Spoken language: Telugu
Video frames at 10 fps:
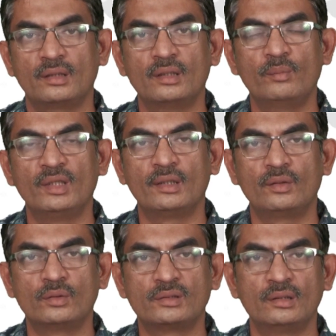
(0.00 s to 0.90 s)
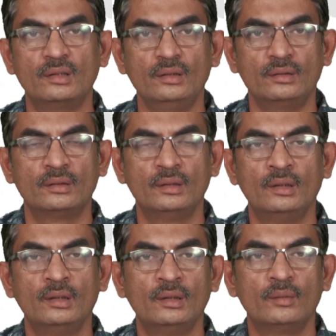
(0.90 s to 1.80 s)
రెండు మిలియన్ డోసుల్ని
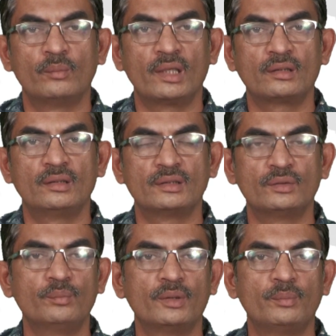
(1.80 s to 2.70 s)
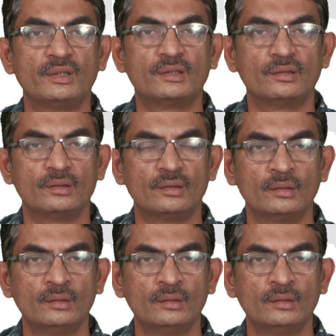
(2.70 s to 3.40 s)
భారతదేశం పంపించింది